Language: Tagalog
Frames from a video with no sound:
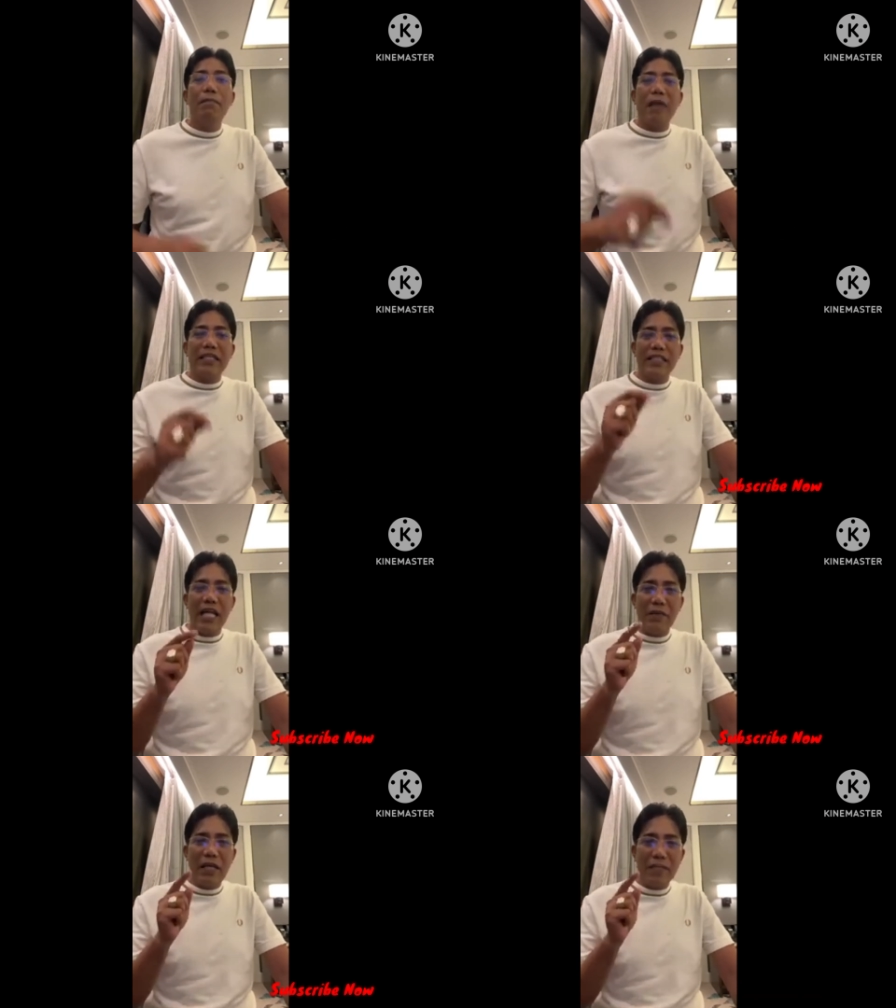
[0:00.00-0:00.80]
Pag
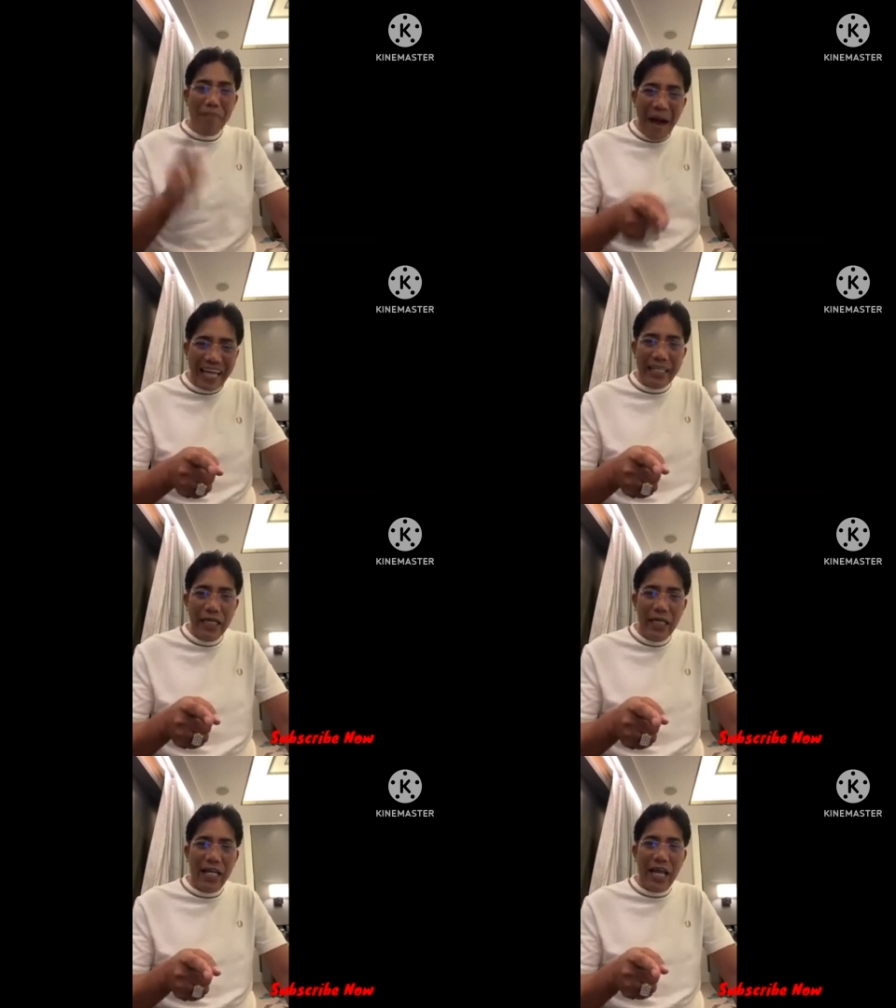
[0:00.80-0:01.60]
sinabing
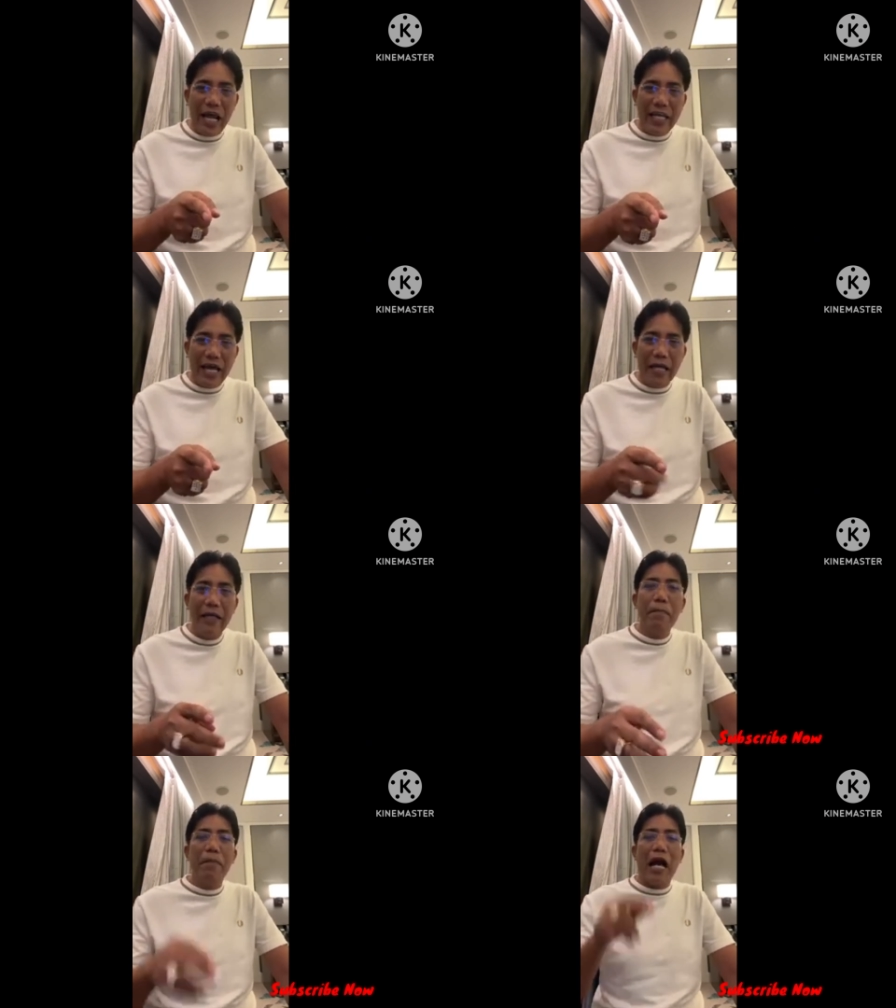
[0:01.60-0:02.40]
man, lalaki yan.
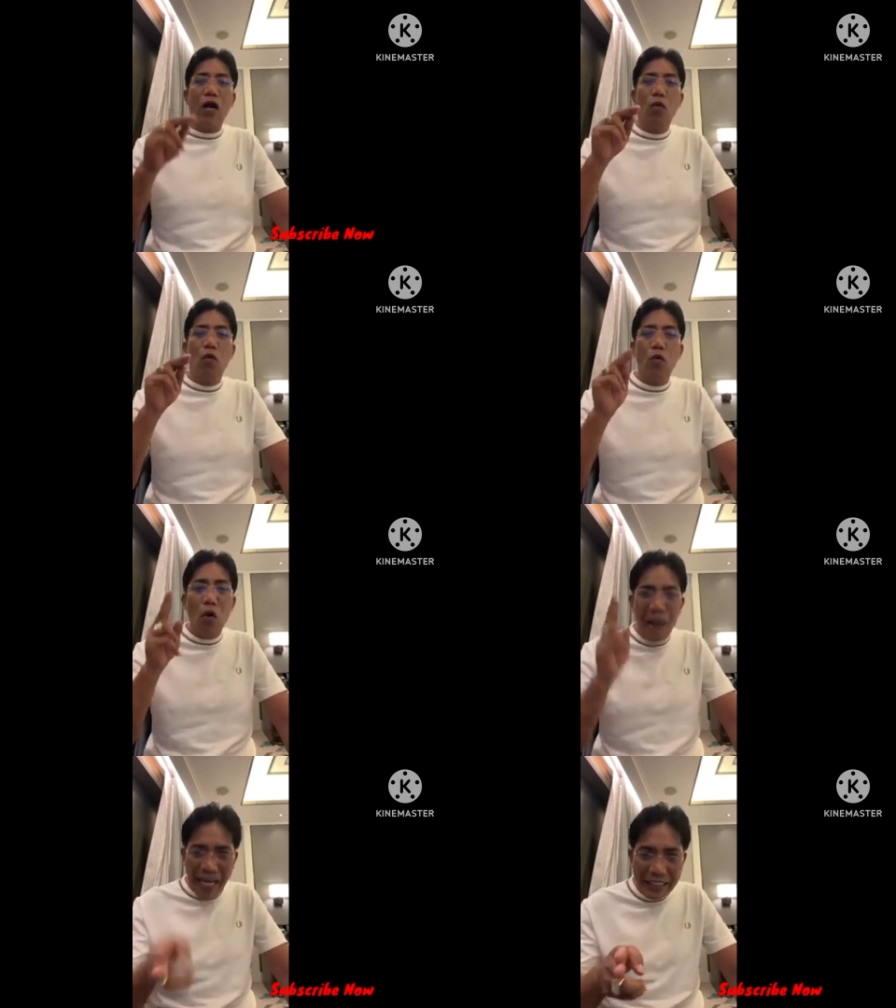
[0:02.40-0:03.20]
Pag
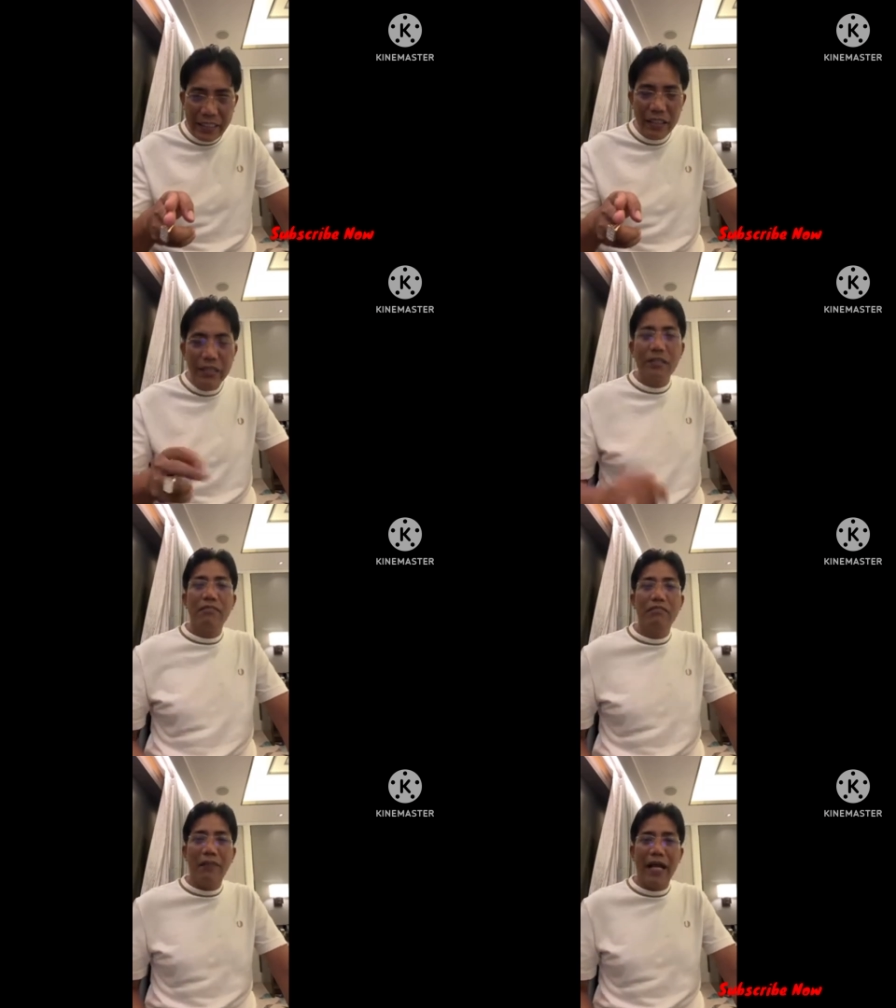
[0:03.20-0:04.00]
woman,
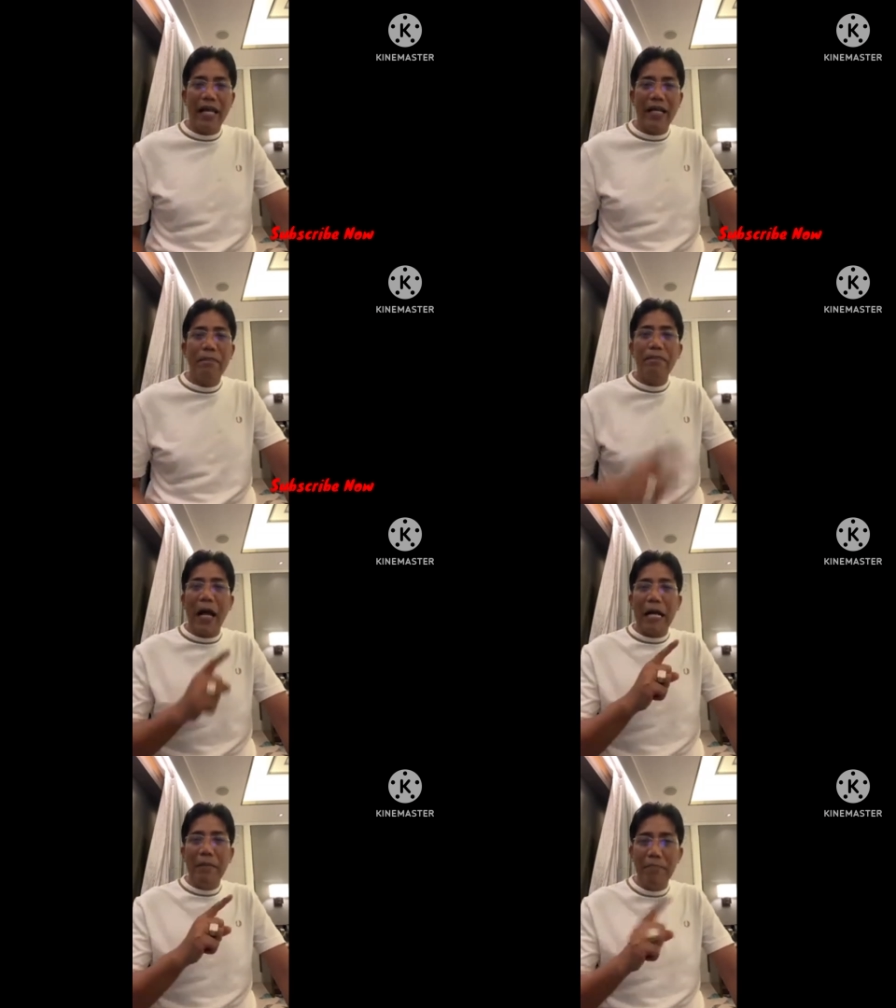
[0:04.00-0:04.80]
babae yan.
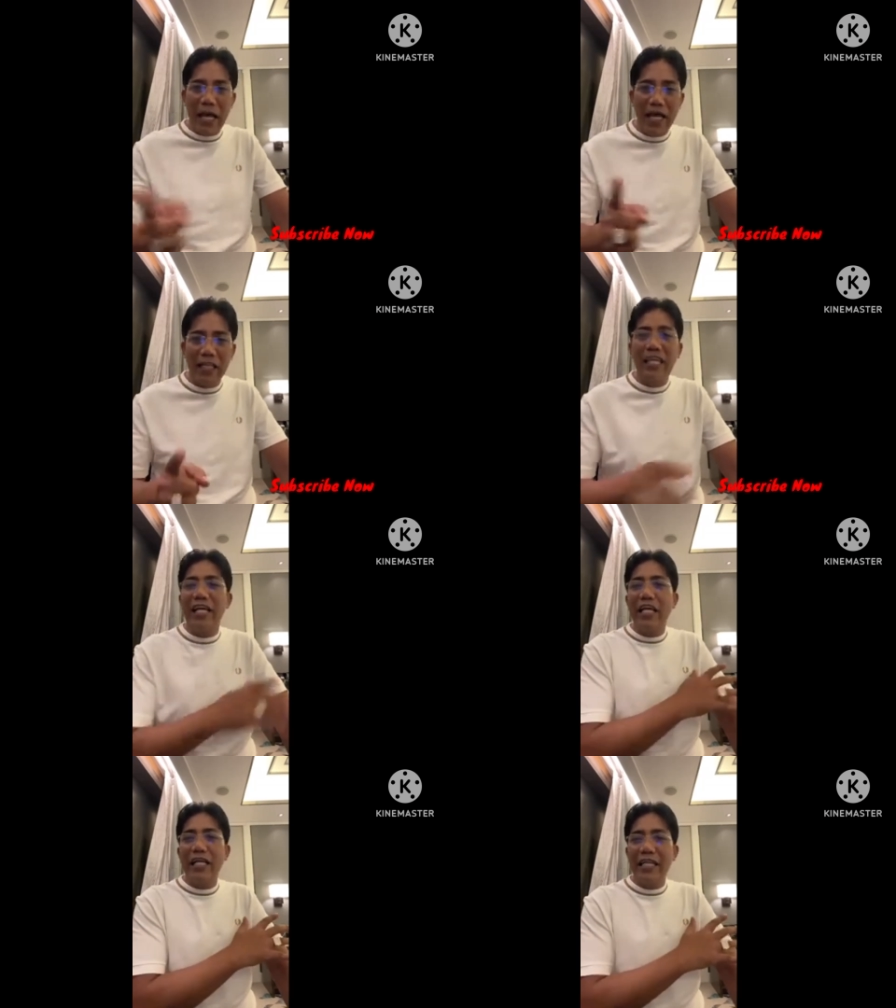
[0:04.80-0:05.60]
Pag men,
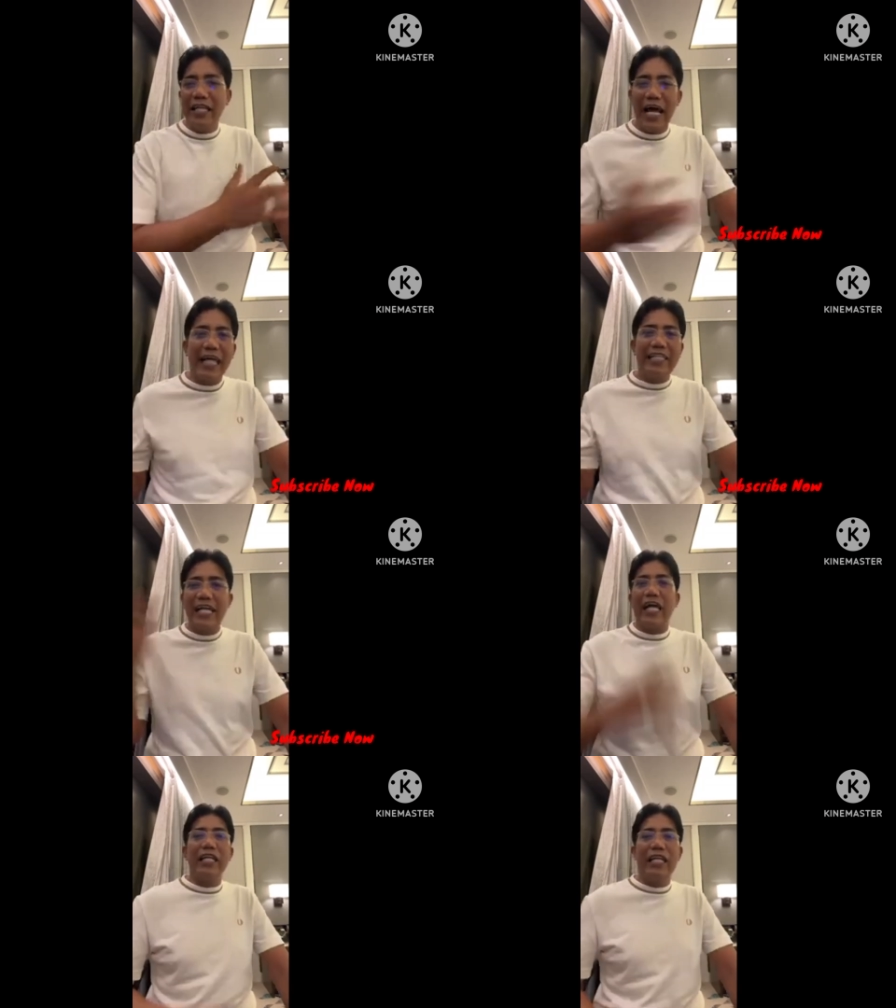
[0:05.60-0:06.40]
lahat
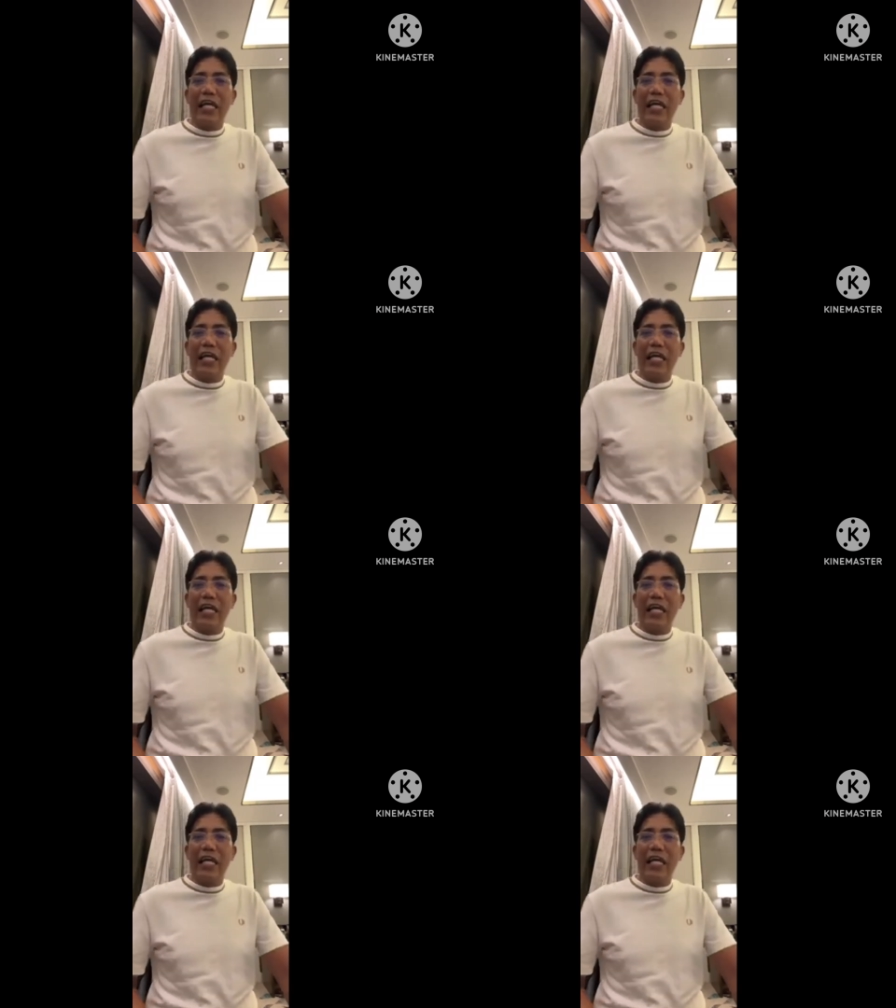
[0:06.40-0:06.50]
yan.